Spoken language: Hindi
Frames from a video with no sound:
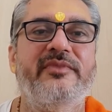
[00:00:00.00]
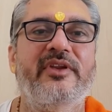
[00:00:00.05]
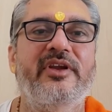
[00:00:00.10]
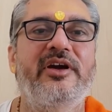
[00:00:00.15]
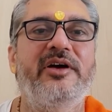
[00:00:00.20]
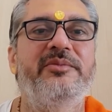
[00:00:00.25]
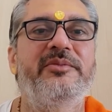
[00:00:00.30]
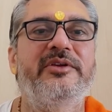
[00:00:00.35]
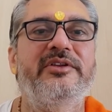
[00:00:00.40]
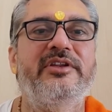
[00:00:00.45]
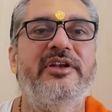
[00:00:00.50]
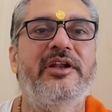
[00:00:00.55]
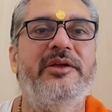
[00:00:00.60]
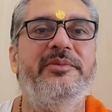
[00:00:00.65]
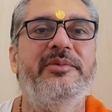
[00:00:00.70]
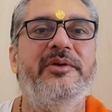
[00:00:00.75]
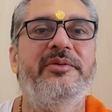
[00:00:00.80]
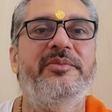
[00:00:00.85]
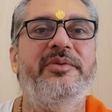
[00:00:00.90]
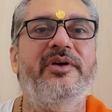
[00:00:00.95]
का
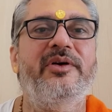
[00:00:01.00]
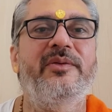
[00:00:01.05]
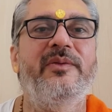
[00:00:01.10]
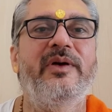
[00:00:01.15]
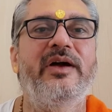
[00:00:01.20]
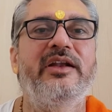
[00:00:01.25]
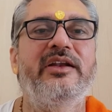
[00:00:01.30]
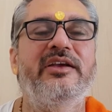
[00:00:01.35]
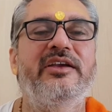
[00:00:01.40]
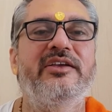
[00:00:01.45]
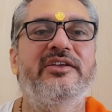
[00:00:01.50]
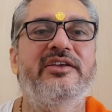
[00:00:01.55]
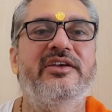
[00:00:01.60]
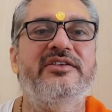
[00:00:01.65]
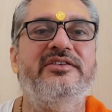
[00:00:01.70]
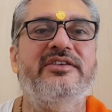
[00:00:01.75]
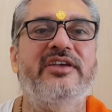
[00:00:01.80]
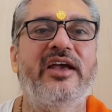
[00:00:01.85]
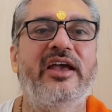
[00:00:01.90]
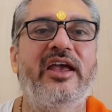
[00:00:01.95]
मतलब है भगवान के
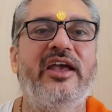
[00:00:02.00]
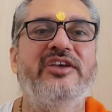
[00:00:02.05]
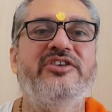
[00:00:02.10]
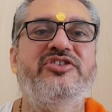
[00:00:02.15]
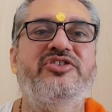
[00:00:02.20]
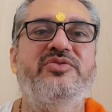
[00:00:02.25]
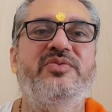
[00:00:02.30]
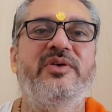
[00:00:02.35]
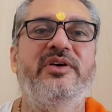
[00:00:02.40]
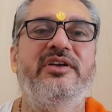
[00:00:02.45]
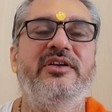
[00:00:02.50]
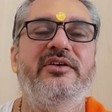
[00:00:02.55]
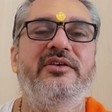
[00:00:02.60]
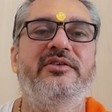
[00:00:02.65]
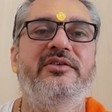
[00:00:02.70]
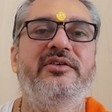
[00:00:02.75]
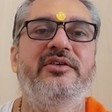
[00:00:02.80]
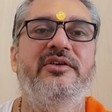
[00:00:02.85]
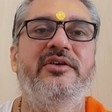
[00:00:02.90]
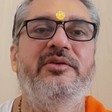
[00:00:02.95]
जैसा ऐश्वर्य
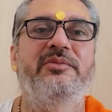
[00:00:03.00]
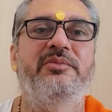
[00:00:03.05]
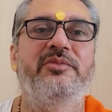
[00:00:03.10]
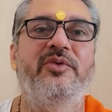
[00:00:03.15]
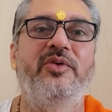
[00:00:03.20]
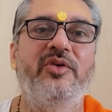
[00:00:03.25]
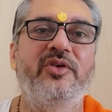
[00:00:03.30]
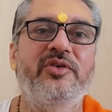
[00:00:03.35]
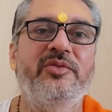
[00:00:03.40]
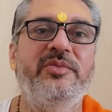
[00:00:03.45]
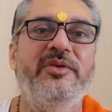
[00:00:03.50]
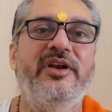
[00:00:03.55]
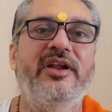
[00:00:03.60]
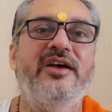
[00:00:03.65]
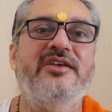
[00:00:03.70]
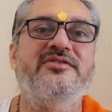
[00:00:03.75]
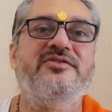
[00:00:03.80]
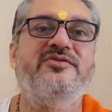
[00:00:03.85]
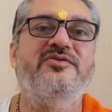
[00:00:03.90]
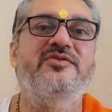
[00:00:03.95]
भोग
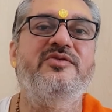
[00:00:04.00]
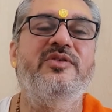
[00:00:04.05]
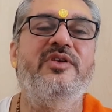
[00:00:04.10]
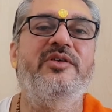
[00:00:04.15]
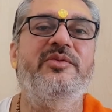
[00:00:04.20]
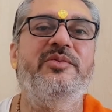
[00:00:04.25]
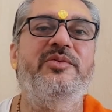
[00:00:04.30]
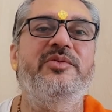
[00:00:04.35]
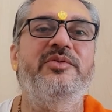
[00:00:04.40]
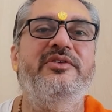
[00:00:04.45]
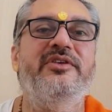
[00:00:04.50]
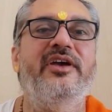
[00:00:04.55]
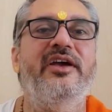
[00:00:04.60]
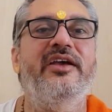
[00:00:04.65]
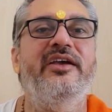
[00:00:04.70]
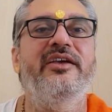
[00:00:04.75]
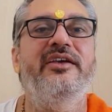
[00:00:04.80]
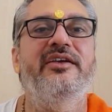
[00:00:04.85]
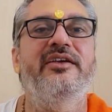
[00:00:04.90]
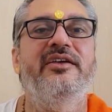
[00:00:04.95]
विलास सुलभ हो
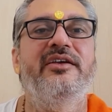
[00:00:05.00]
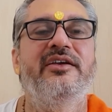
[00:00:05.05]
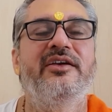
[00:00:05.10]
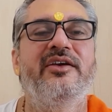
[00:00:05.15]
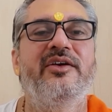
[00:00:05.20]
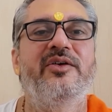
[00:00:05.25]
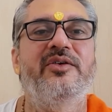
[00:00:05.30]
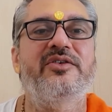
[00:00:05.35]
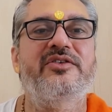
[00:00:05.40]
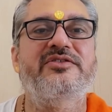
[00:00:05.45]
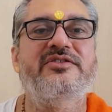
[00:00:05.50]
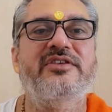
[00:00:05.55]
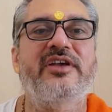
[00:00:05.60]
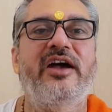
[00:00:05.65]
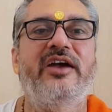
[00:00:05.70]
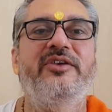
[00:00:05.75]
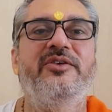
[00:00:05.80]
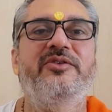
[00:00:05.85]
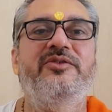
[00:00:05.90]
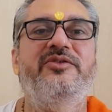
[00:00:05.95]
जाए और
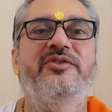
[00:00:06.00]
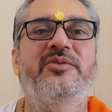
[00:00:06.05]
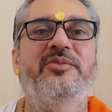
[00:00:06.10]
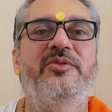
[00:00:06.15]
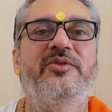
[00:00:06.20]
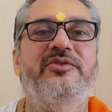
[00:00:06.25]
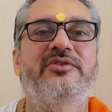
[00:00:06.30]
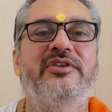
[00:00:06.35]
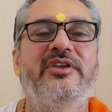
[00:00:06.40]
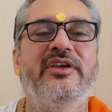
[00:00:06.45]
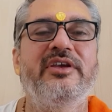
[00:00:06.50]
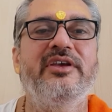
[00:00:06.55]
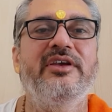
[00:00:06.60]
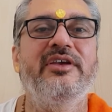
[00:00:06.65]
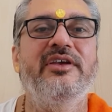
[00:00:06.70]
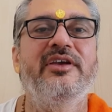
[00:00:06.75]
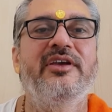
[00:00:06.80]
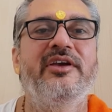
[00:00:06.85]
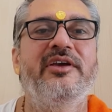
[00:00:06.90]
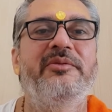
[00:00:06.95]
सायुज्य मुक्ति
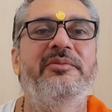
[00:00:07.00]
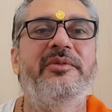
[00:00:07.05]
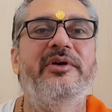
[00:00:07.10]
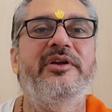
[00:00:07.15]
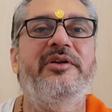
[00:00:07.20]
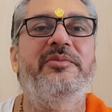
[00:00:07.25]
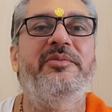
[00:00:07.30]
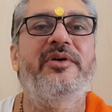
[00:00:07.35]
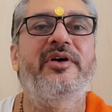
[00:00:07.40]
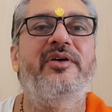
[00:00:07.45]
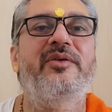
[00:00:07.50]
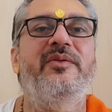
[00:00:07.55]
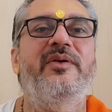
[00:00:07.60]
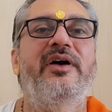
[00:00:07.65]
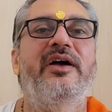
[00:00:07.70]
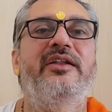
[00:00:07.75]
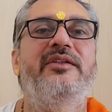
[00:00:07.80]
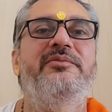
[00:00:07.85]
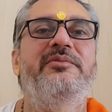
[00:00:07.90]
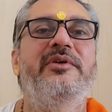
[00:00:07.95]
मन
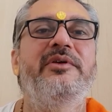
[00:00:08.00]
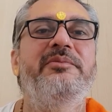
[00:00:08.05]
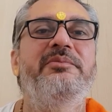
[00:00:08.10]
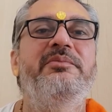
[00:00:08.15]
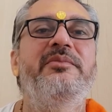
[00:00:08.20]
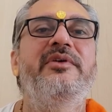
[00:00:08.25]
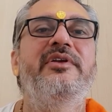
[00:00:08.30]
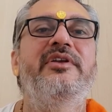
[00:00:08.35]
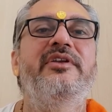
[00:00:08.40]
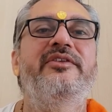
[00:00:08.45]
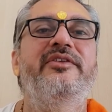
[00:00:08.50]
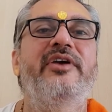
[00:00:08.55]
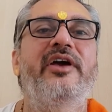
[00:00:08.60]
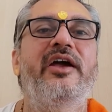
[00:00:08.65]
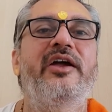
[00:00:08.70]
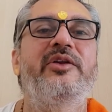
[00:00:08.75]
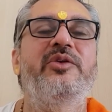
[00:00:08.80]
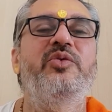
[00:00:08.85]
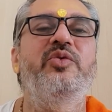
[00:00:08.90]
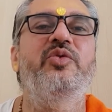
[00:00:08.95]
भगवान में मिल
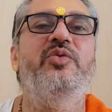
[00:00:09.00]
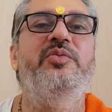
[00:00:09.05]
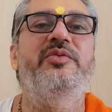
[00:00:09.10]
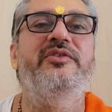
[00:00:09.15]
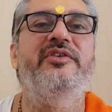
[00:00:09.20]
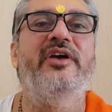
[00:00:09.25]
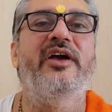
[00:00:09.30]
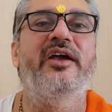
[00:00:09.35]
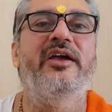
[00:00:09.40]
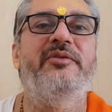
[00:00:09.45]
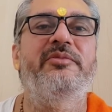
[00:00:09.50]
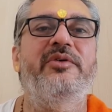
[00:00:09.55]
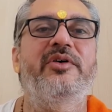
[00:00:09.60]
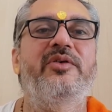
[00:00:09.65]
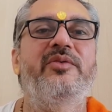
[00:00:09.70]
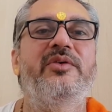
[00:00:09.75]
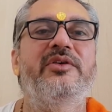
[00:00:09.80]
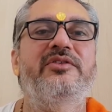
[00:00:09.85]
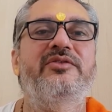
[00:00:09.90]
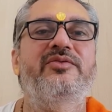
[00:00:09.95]
जाए डूब जाए
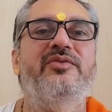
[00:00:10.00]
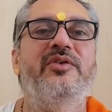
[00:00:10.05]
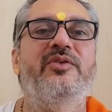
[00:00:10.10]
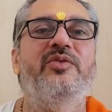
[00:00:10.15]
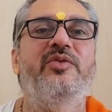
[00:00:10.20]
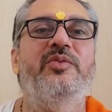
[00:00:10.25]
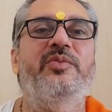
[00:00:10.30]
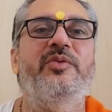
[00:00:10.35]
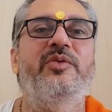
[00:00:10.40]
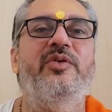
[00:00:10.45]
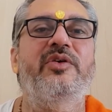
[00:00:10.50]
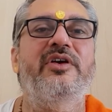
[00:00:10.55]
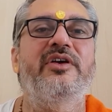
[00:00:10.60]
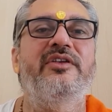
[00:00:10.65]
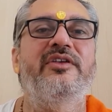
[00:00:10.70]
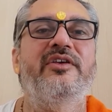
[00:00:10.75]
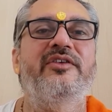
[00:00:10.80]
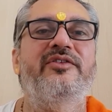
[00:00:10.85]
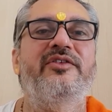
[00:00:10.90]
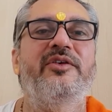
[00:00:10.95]
भगवत स्वरूप होके
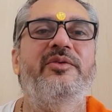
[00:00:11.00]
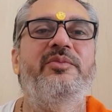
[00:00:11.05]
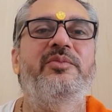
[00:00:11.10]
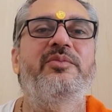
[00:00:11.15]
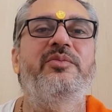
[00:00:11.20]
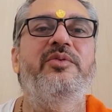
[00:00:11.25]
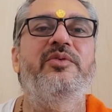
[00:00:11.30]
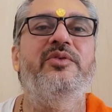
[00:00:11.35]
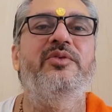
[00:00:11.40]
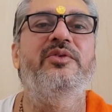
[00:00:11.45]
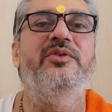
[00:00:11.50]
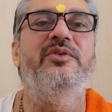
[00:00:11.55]
जैसे बुन